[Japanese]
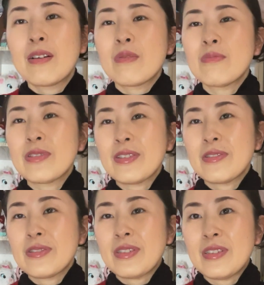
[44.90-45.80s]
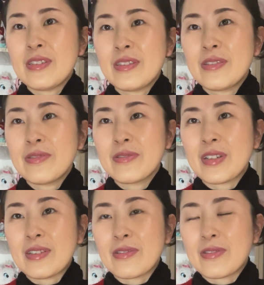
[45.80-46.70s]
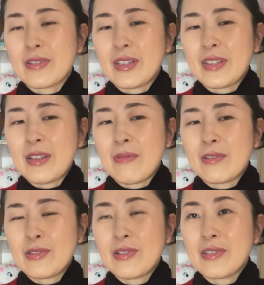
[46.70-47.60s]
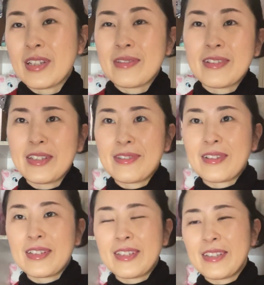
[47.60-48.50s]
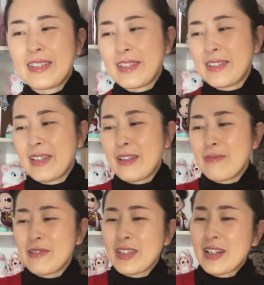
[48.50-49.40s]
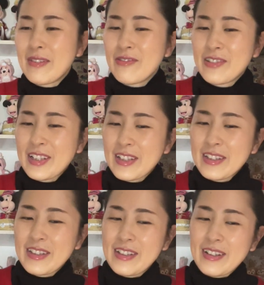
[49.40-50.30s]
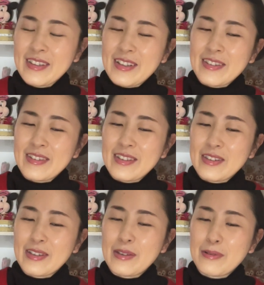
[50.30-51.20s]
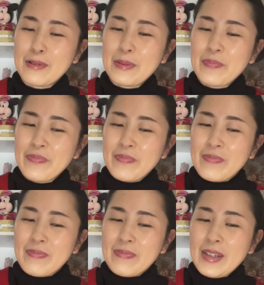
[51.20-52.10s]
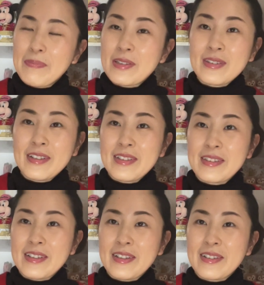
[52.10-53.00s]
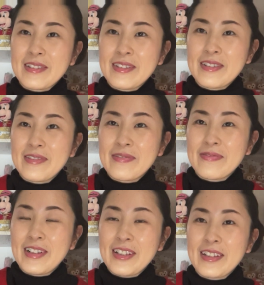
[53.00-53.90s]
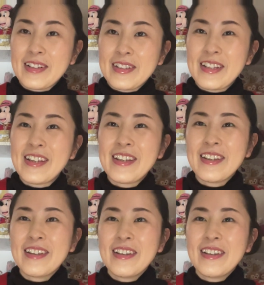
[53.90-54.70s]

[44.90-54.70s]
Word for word: 無印週間の時ってもう長蛇の列ができててもう並ぶだけで嫌なんですけどやっぱ廃れた百貨店は意外に